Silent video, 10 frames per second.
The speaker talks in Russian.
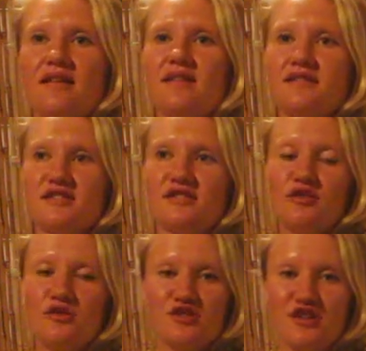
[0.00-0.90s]
а,
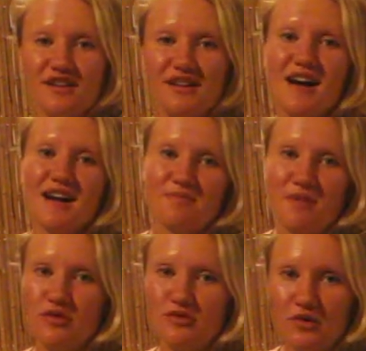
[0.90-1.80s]
сосредоточена такая
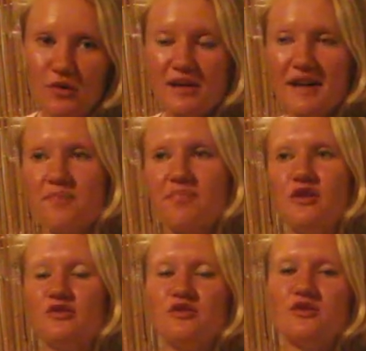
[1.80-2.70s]
аудитория,
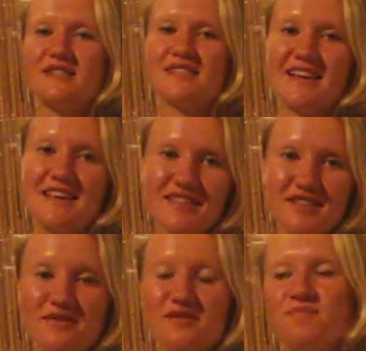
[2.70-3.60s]
аудитория
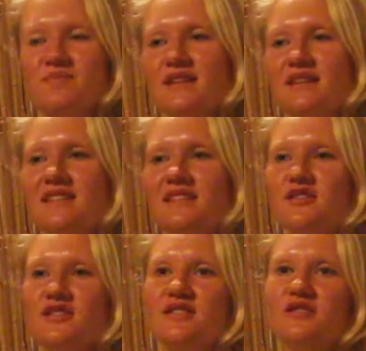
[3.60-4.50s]
сыроедов, а,
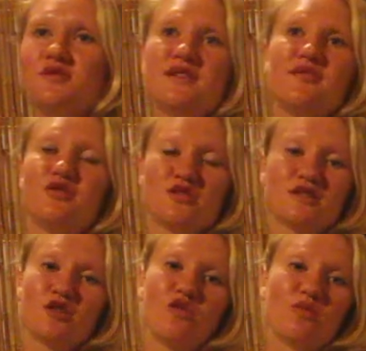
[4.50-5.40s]
людей, ведущих
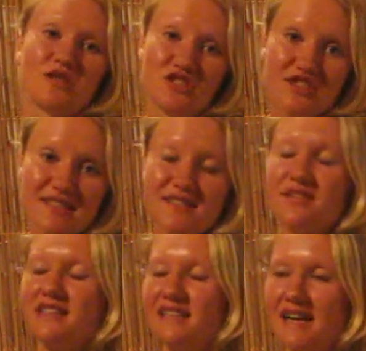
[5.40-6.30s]
здоровый образ жизни,
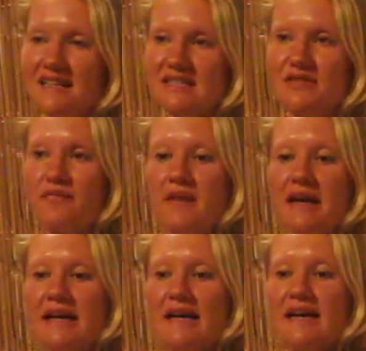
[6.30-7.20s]
вегетарианцев.
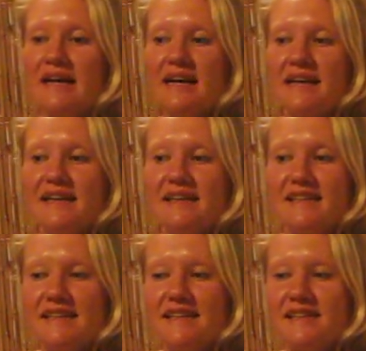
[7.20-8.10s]

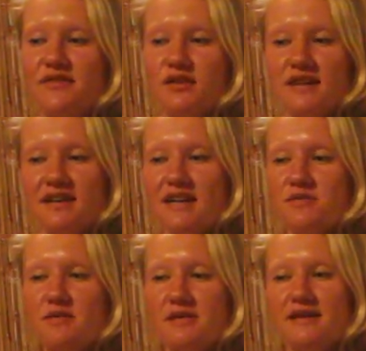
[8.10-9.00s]
И вот какая
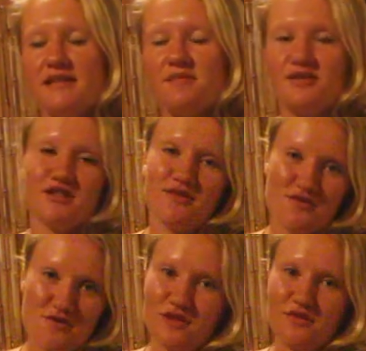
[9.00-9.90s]
мне идея пришла в
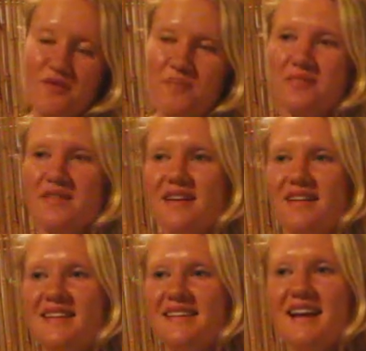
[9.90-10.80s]
голову.
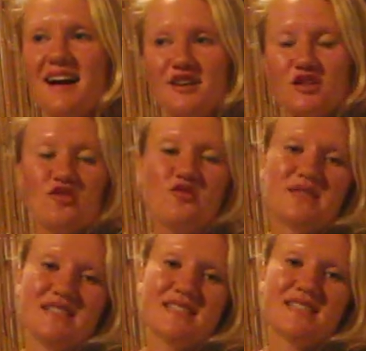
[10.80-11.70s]
А, я готова
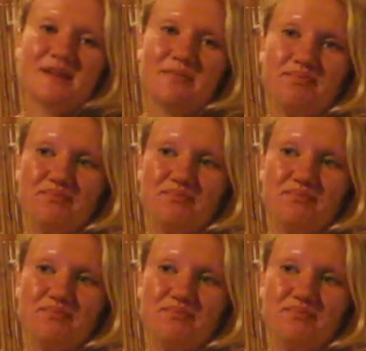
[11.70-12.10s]
поделиться